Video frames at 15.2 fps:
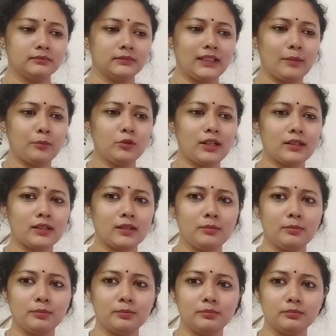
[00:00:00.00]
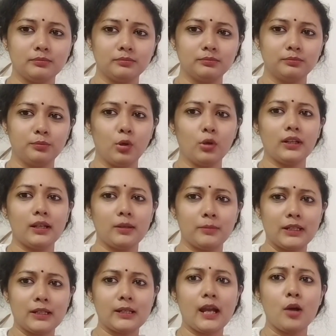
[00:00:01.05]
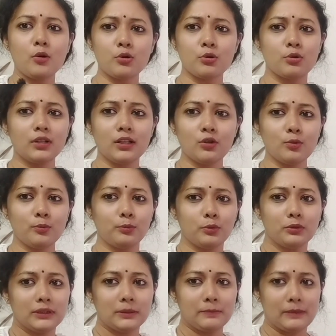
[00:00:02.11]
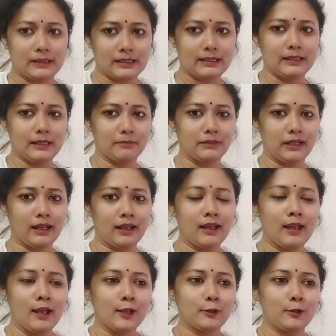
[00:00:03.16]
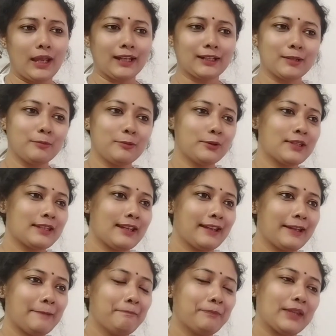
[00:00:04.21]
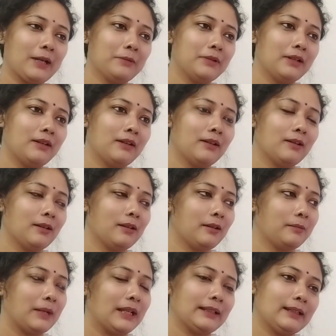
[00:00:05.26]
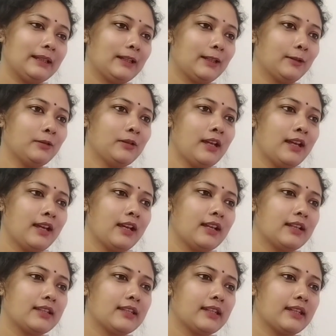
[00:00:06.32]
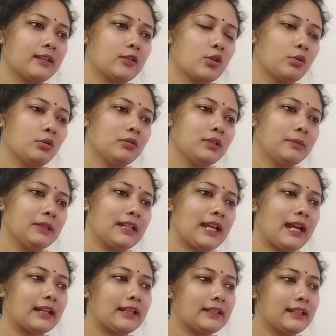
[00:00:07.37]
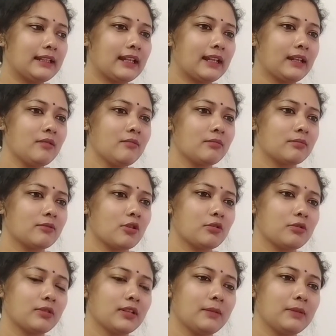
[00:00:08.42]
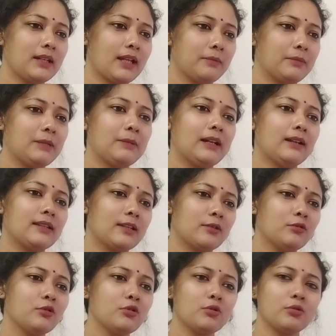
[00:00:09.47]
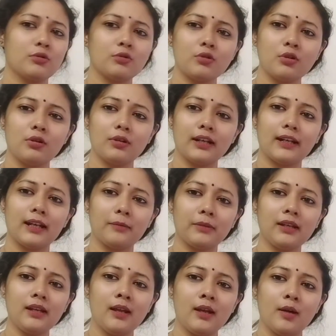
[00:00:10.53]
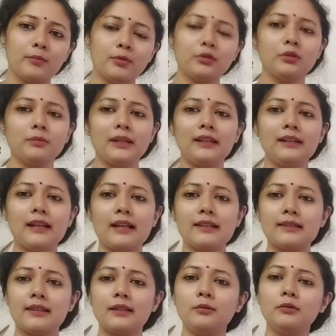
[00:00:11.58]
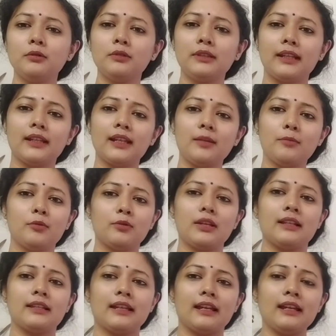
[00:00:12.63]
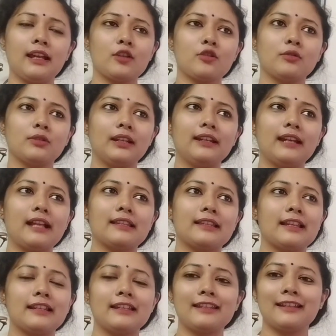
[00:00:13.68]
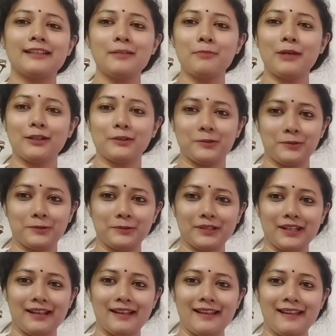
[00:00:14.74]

তেমন একটা বলা মানে সাহস করে কিছু বলতে পারছিলাম না তো একটা পর্যায়ে আমার মাথায় এলো যে যখন আমরা ঢাকা থেকে চট্টগ্রামে নামি বা যে কোনো ছোট শহরে নামি প্রথমেই রাস্তাগুলো দেখে বোঝা যায় আসলে রাজধানীর সাথে পার্থক্যটা